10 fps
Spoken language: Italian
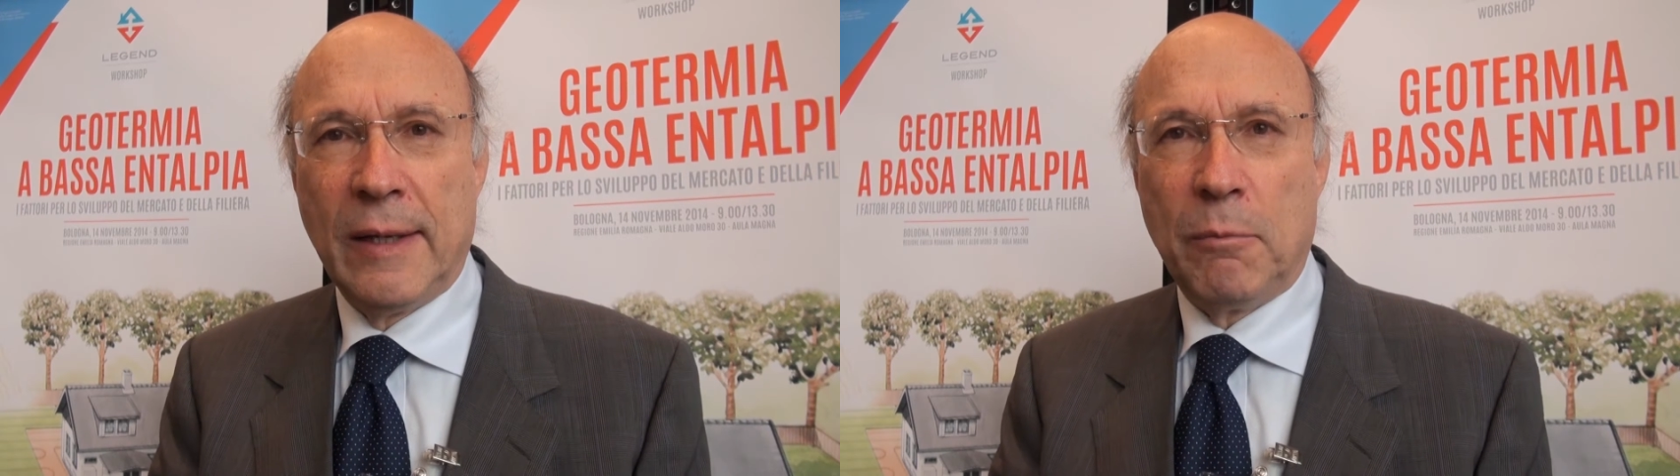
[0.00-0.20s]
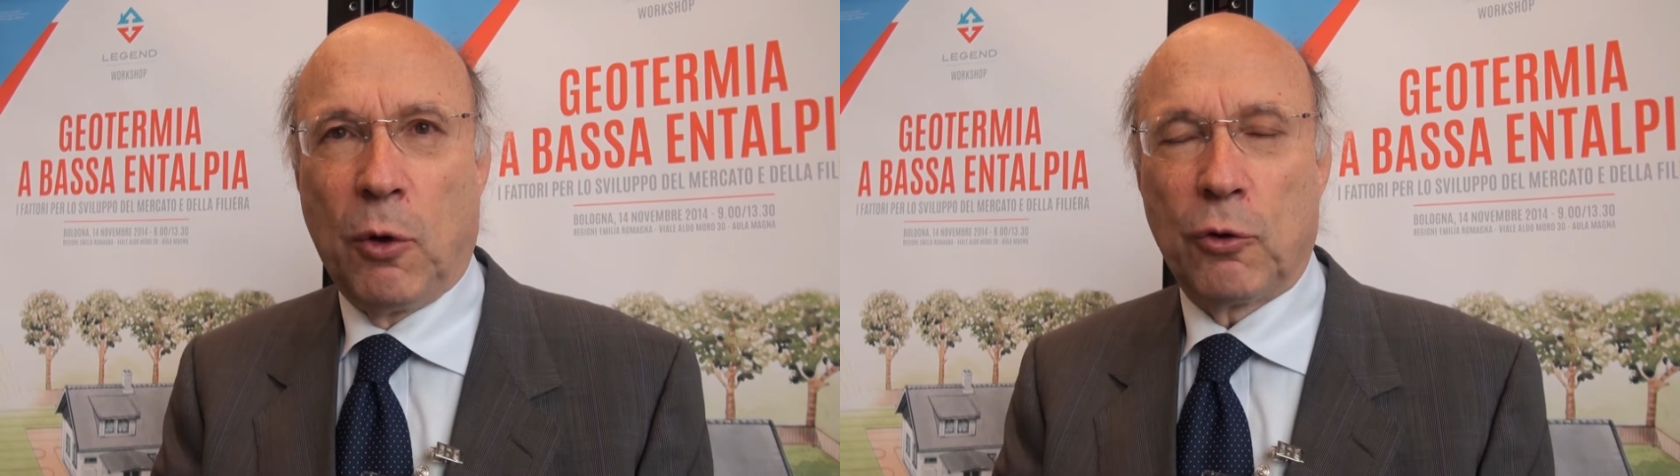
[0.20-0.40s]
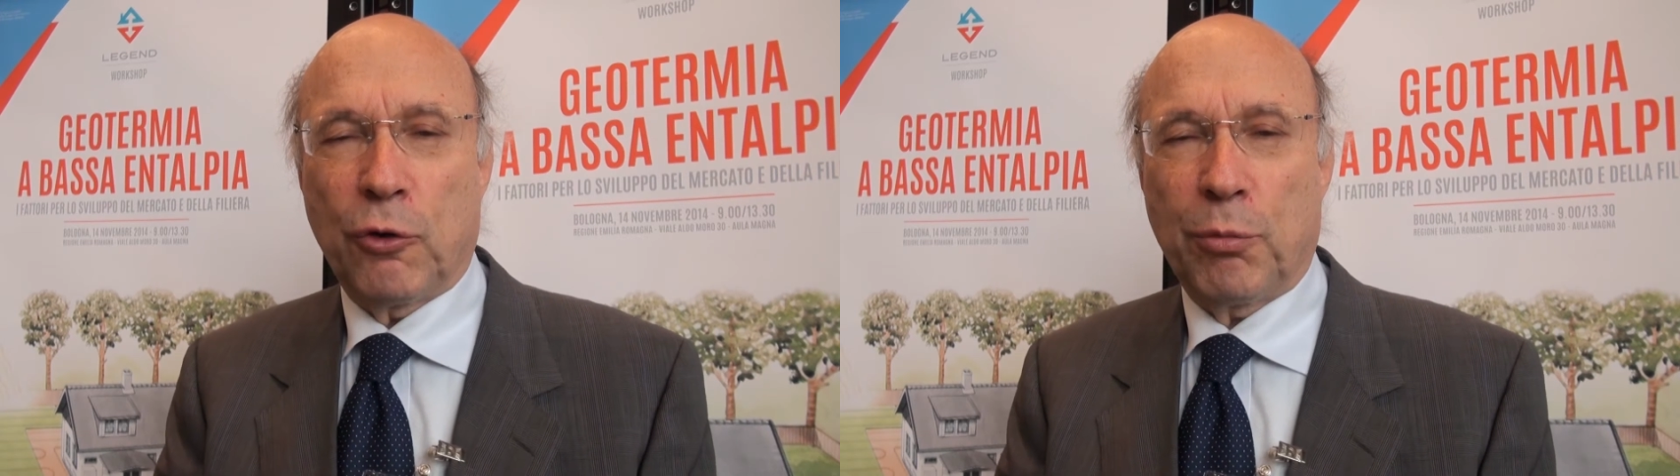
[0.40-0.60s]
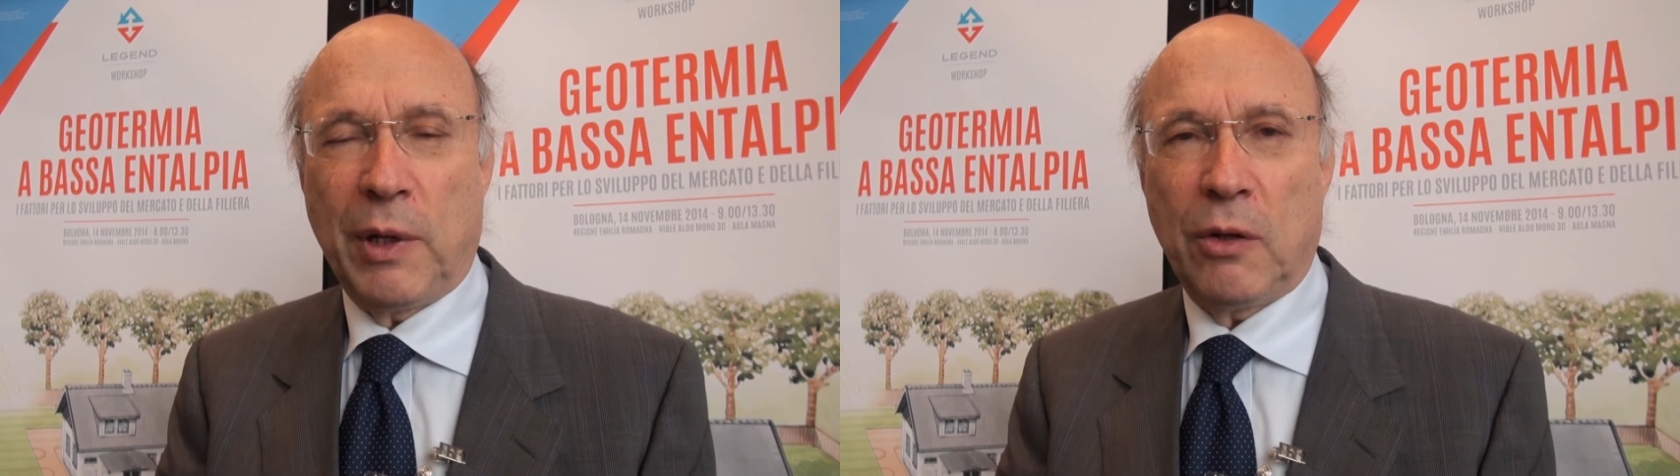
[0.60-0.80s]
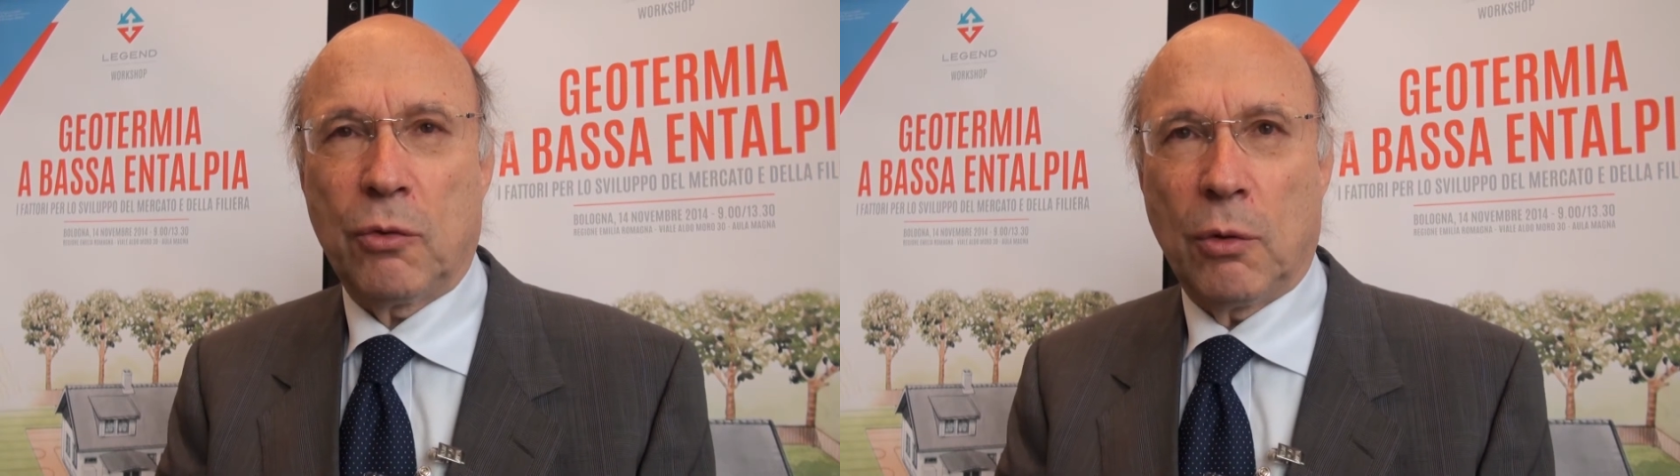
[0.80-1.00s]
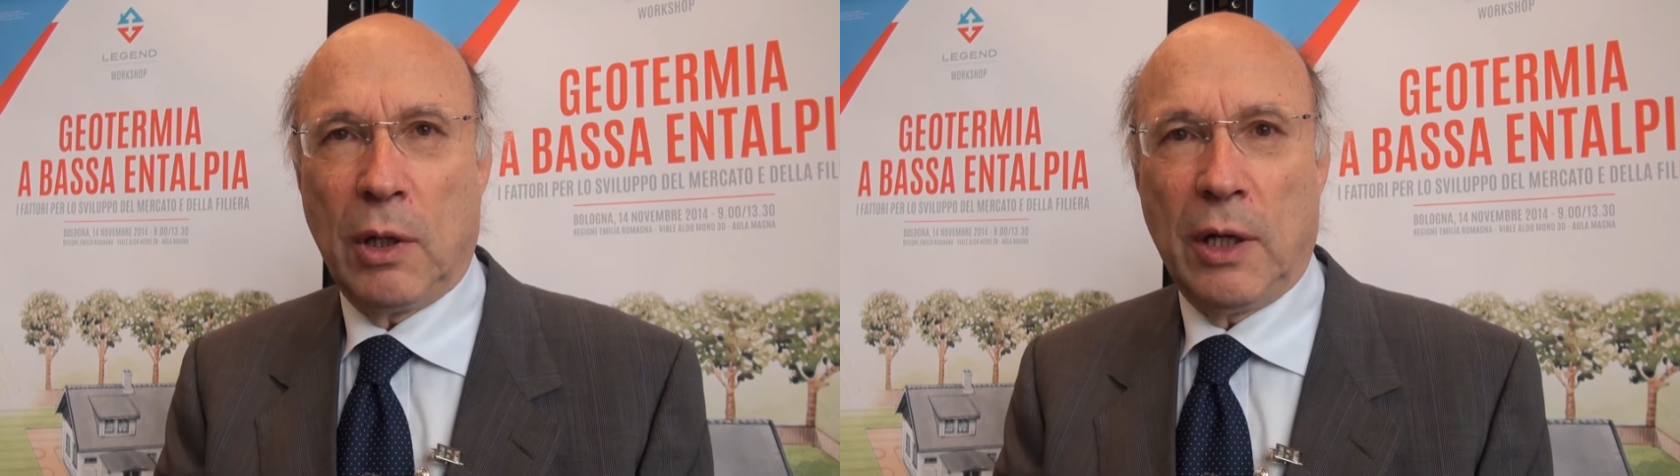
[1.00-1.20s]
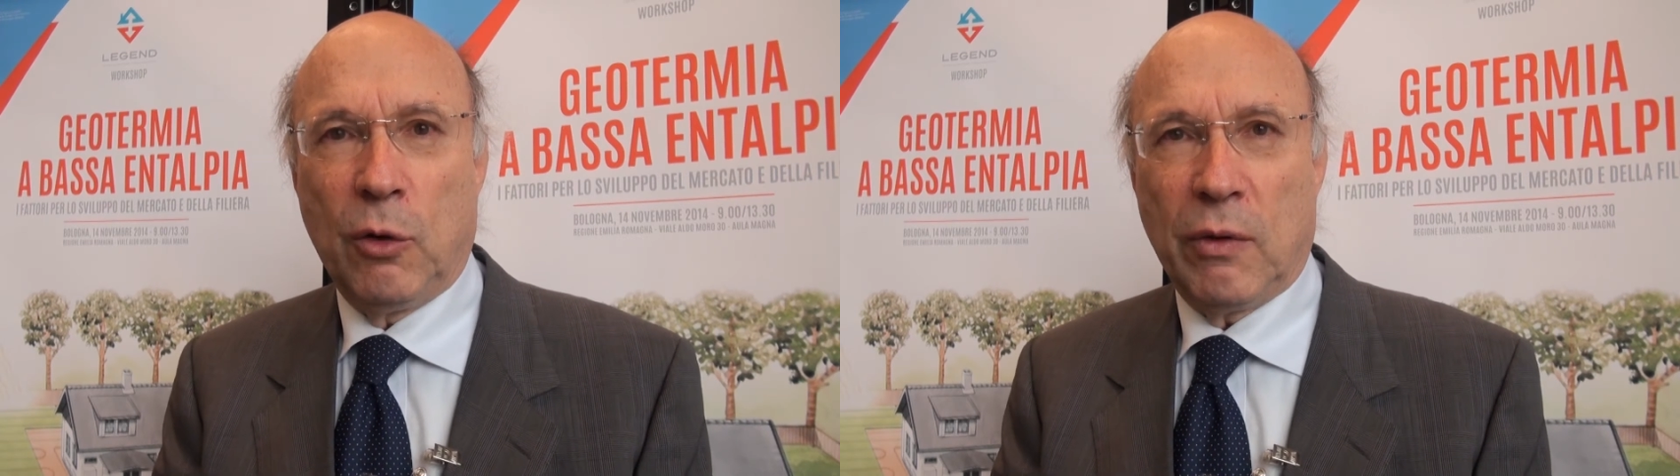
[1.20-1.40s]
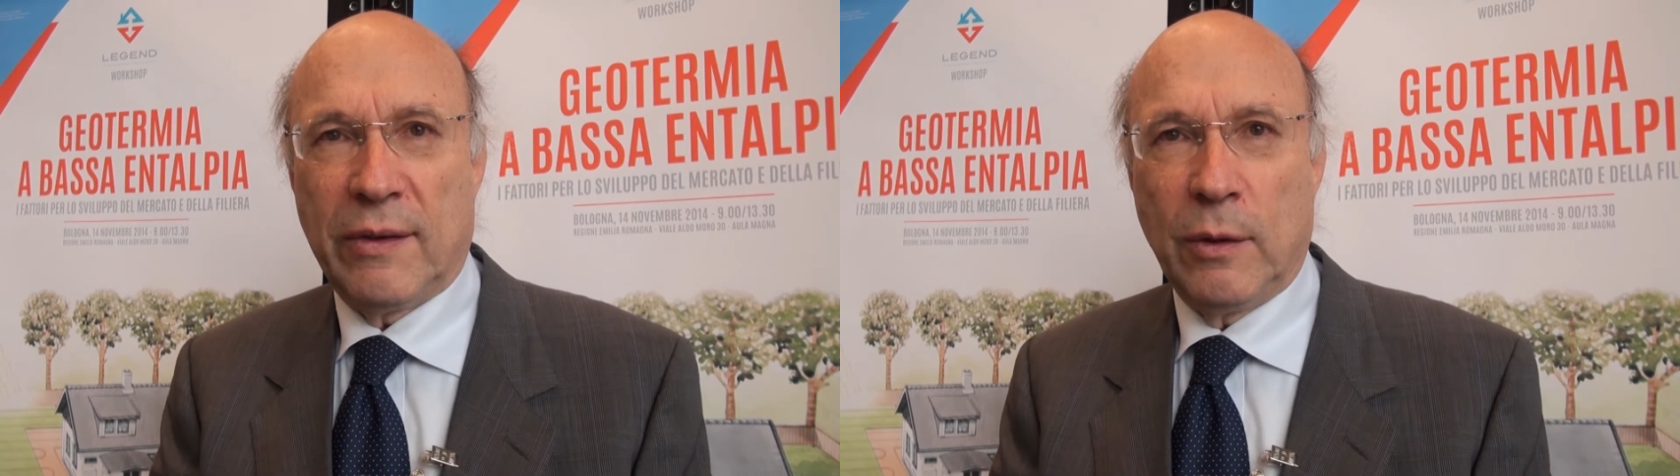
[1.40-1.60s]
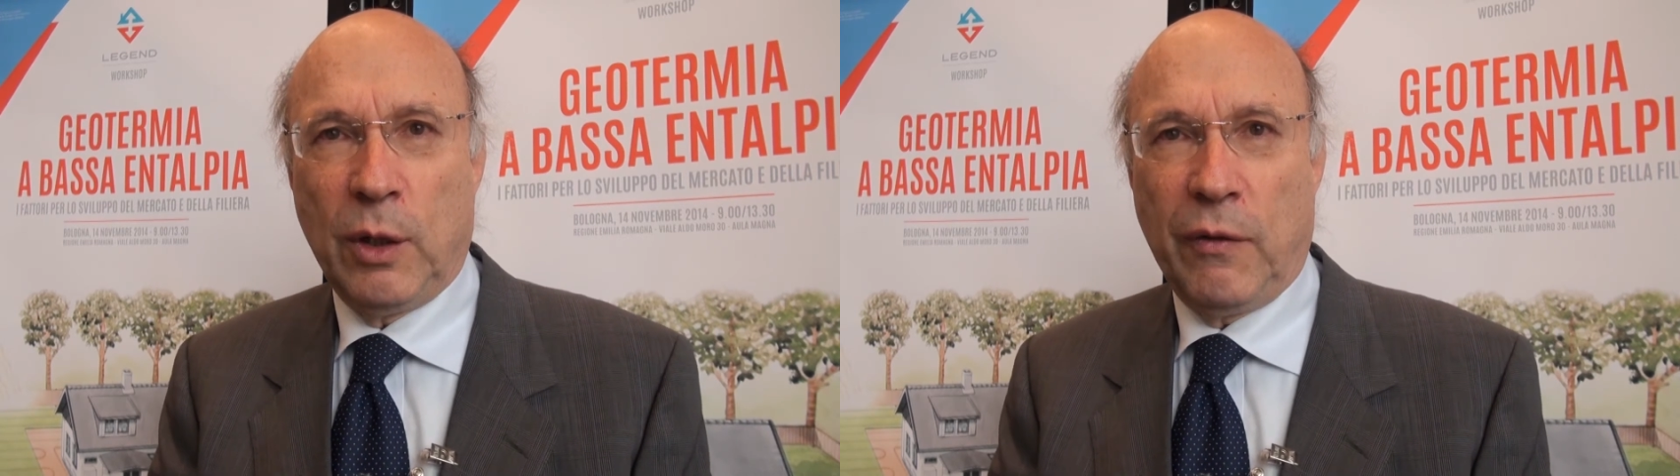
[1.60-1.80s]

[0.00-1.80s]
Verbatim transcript: molto spesso le innovazioni